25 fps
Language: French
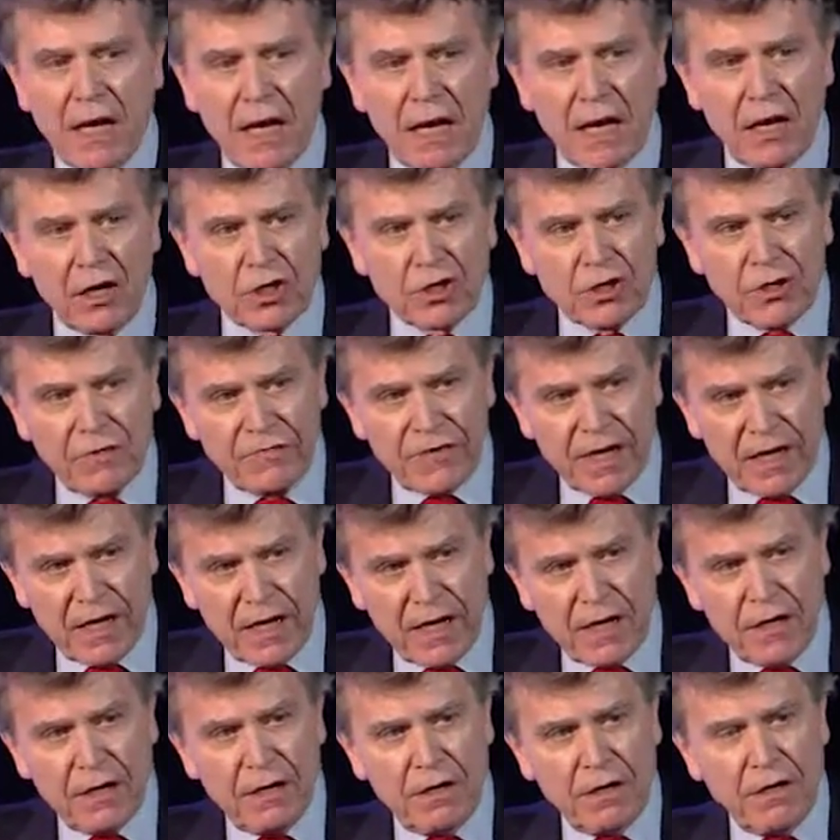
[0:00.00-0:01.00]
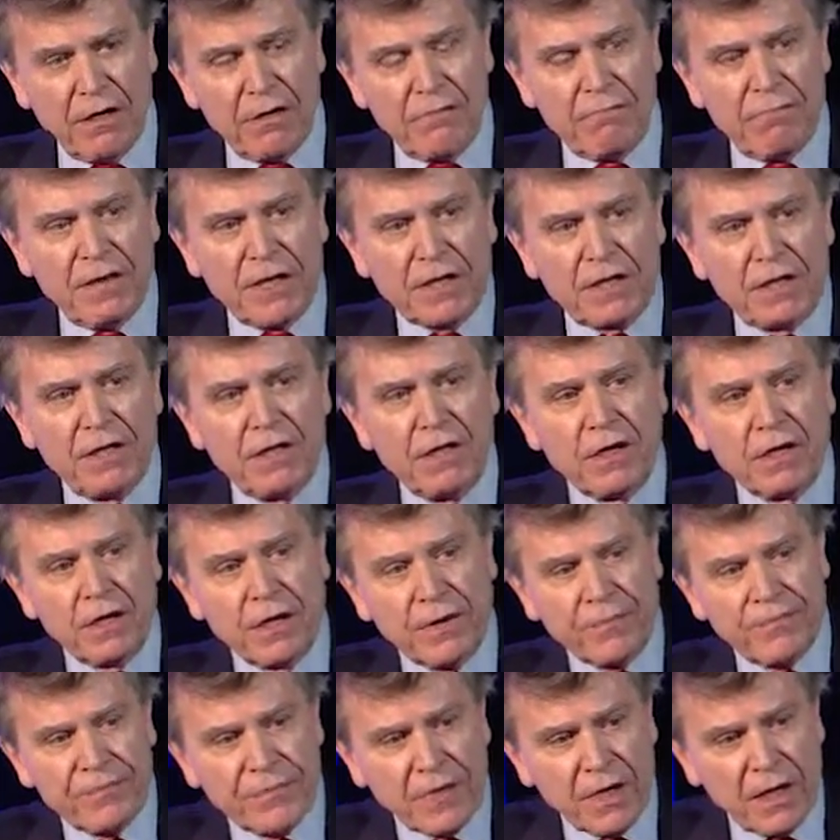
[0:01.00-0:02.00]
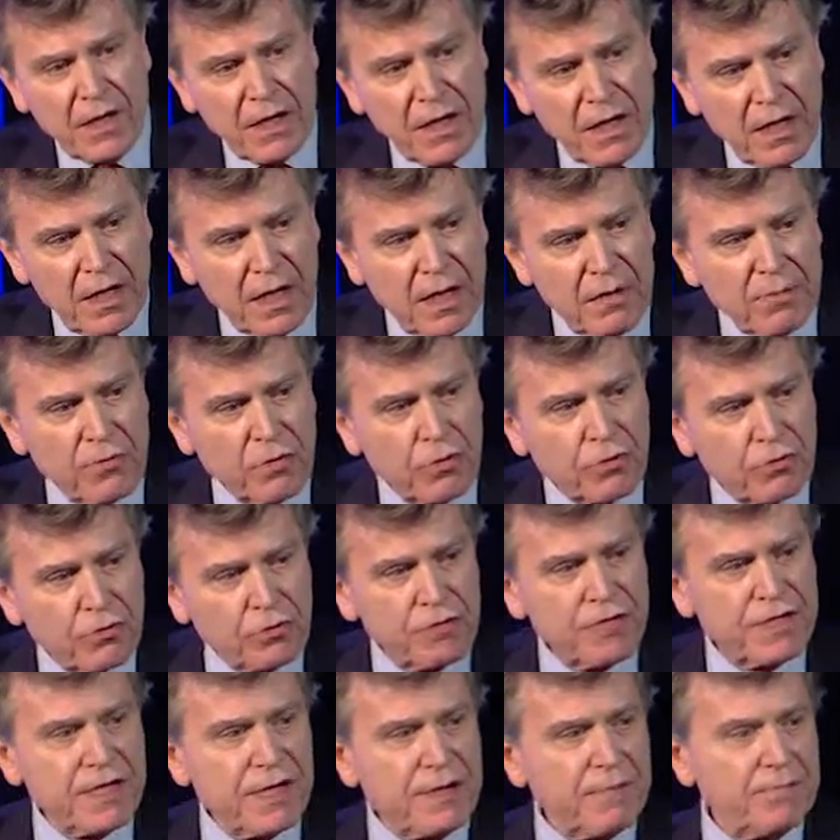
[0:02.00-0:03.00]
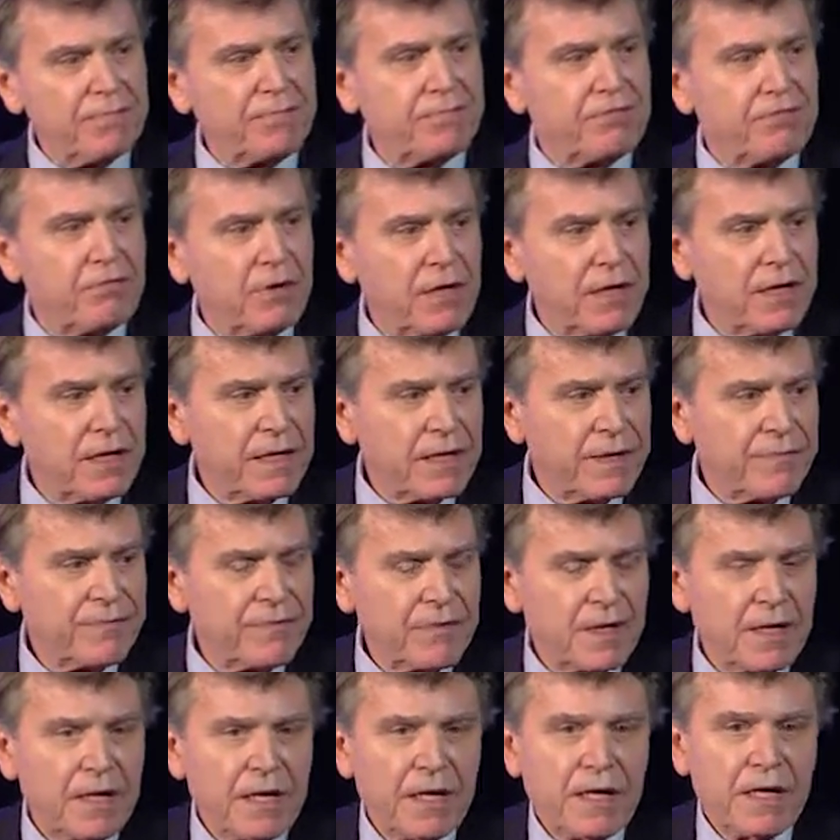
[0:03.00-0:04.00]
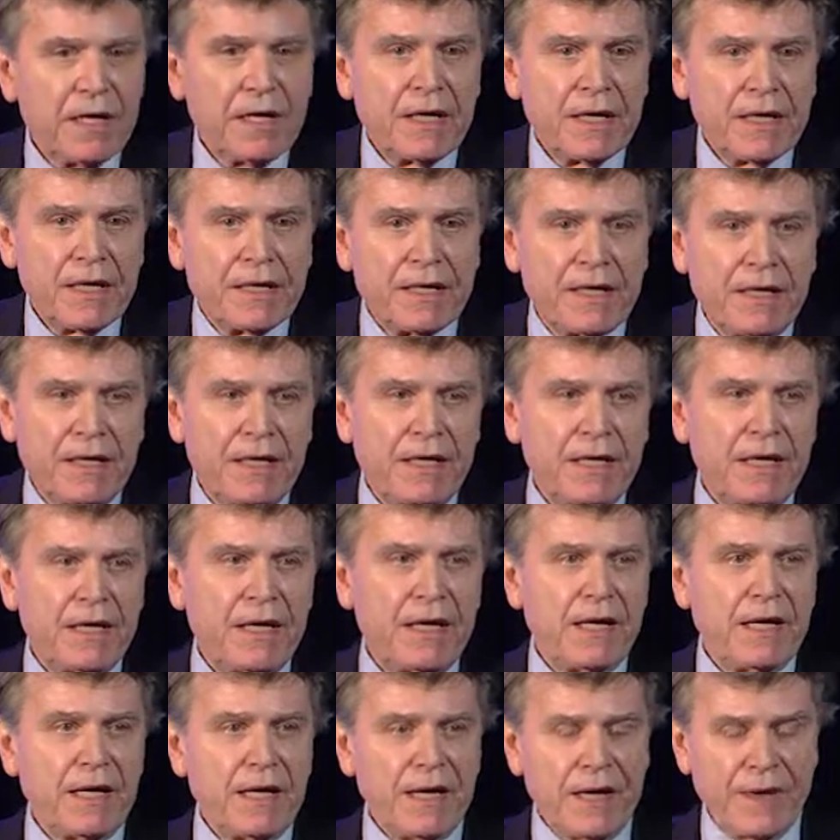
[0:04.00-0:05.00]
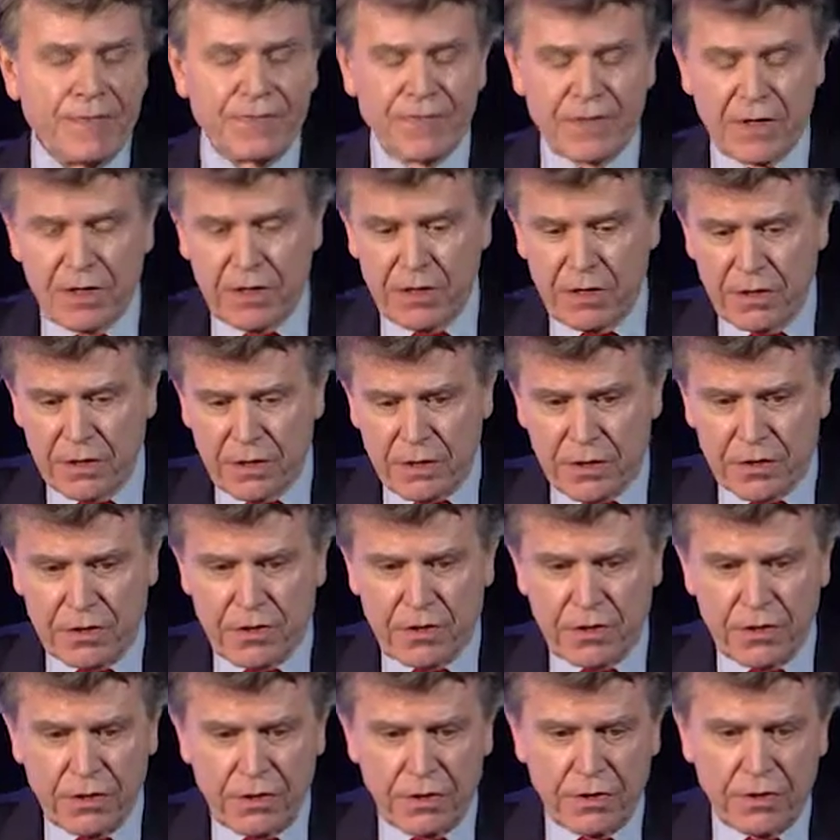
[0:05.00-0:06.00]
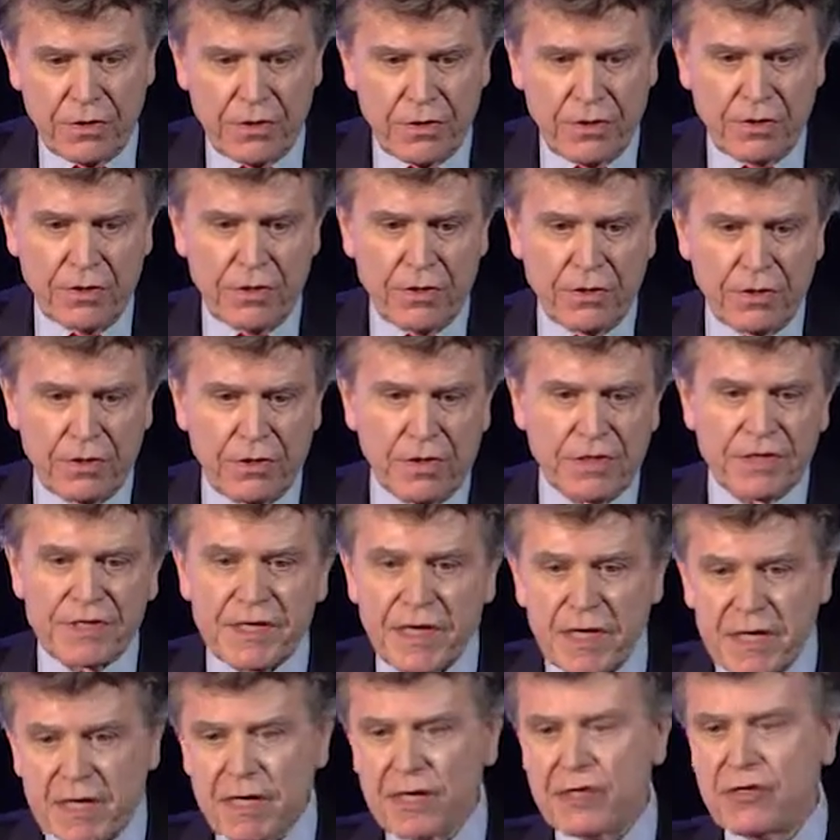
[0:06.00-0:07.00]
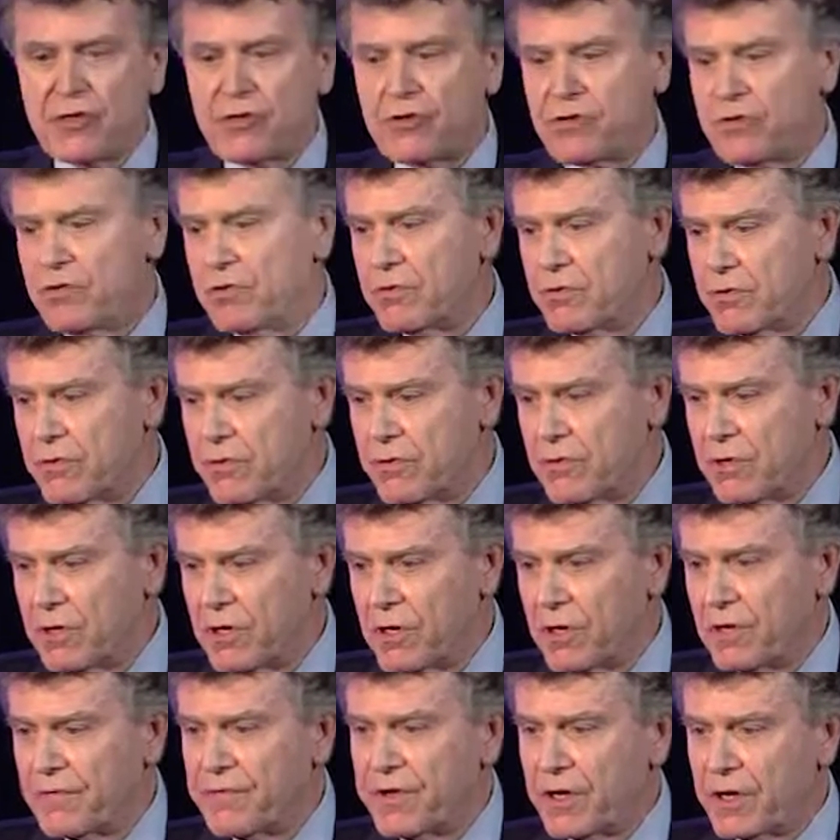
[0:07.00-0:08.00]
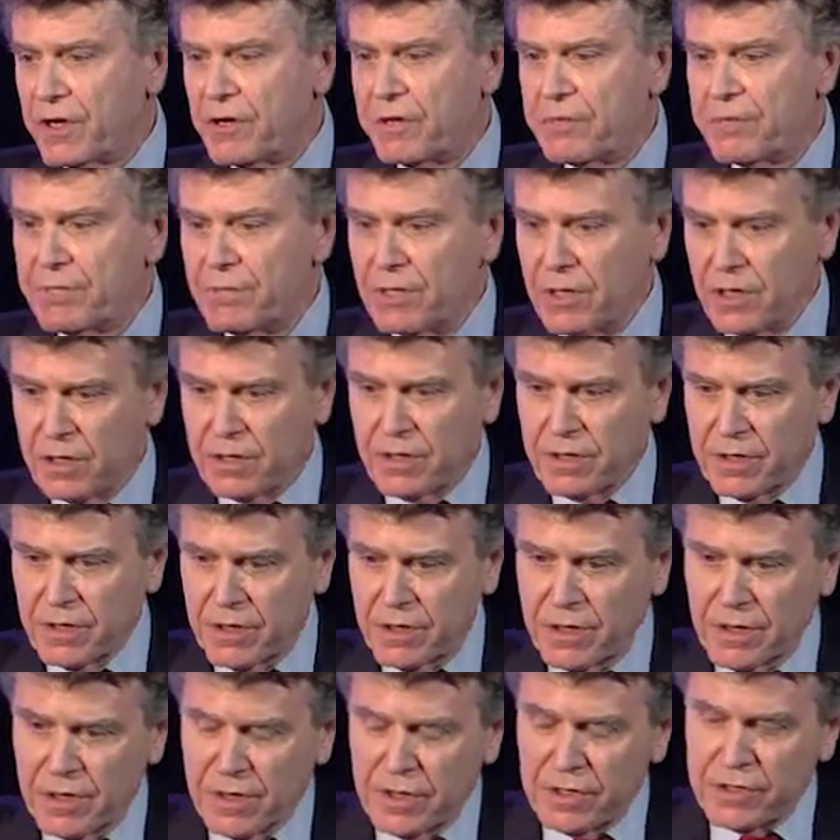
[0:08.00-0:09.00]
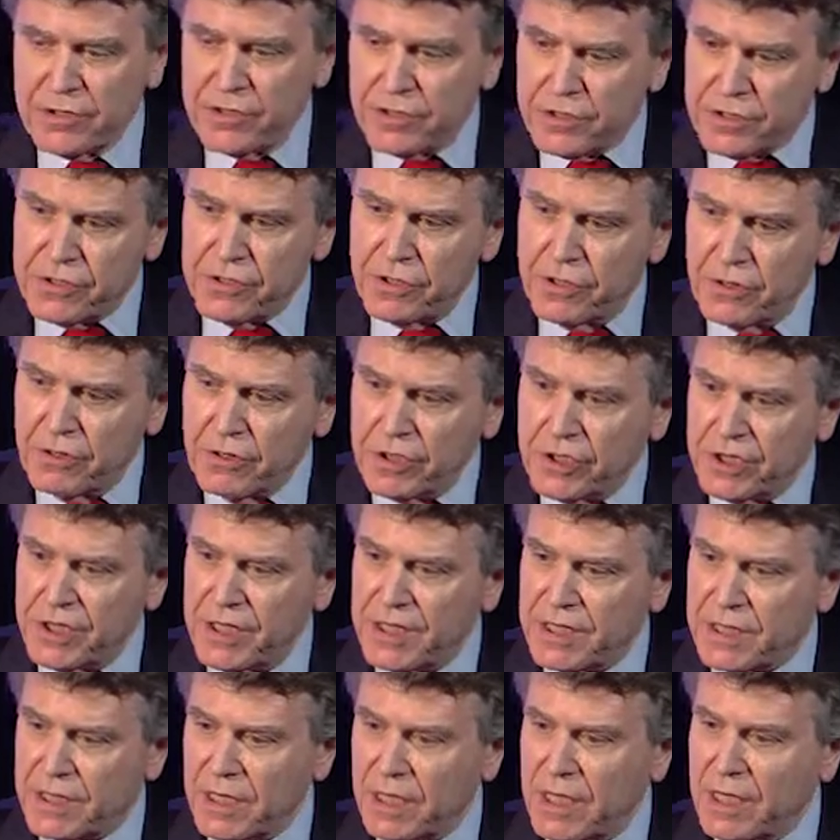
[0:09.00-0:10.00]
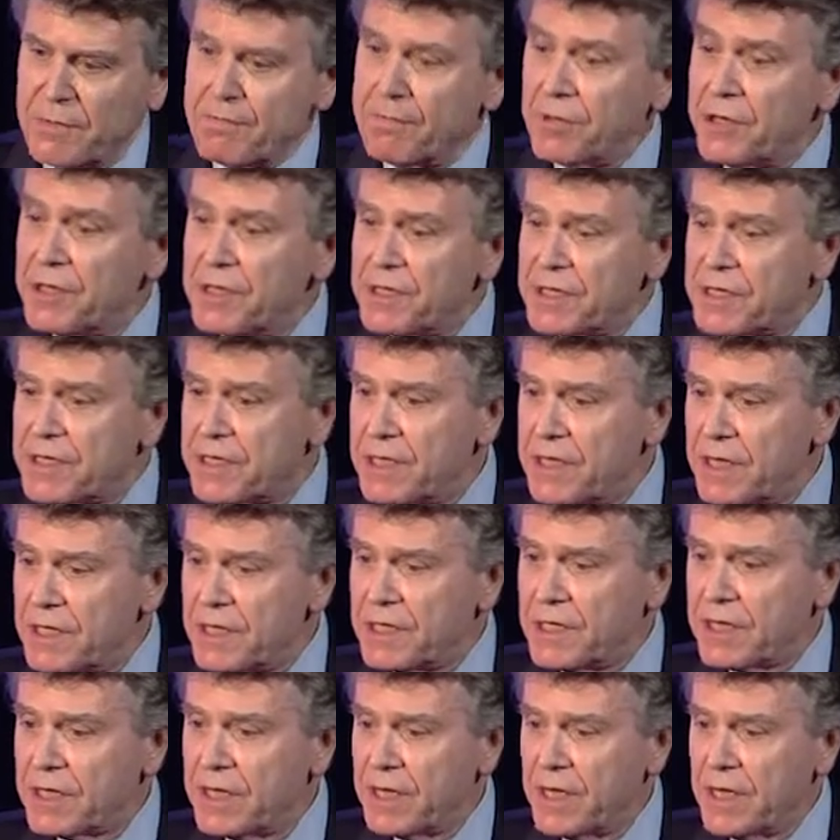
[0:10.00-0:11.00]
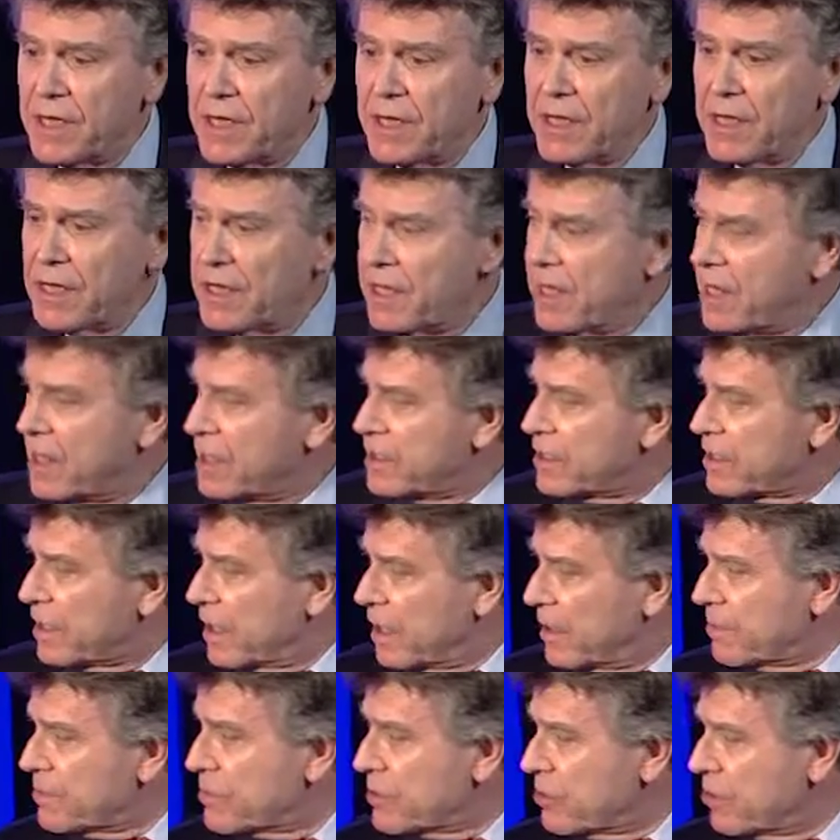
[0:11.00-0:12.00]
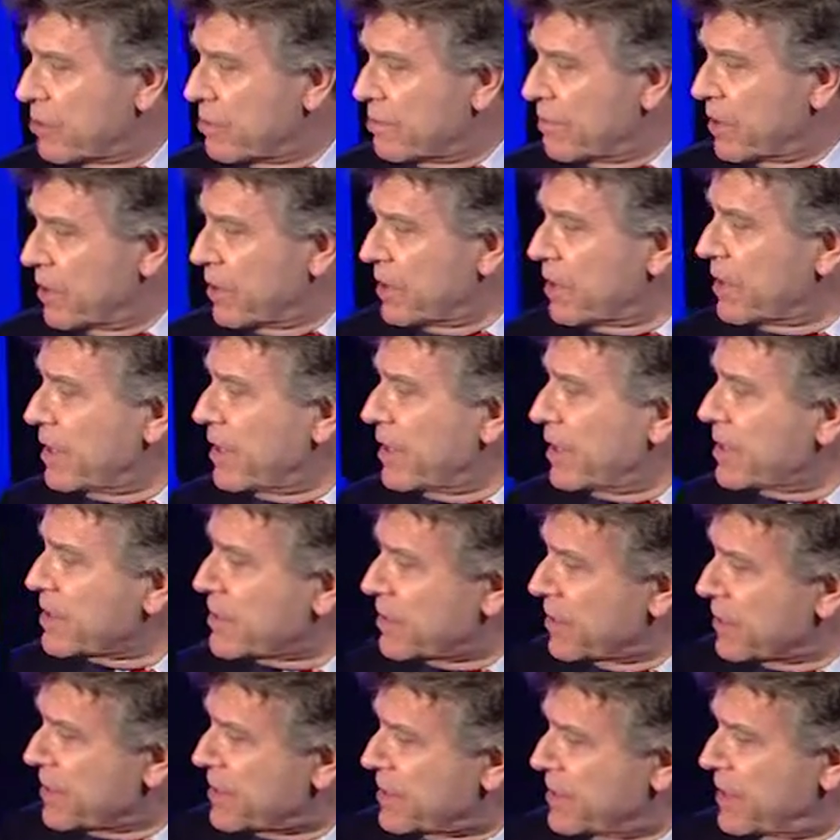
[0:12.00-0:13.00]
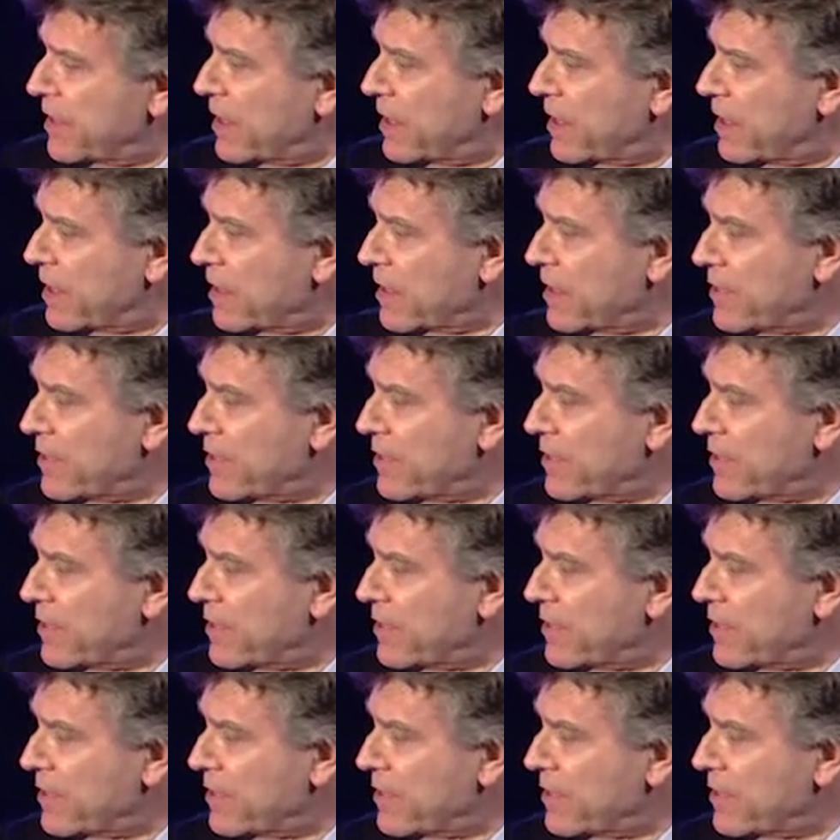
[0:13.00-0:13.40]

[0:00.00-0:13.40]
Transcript: Alors j'en viens euh, maintenant à mon deuxième point, qui est euh, que dans ces questions, l'environnement sociologique et politique est absolument essentiel.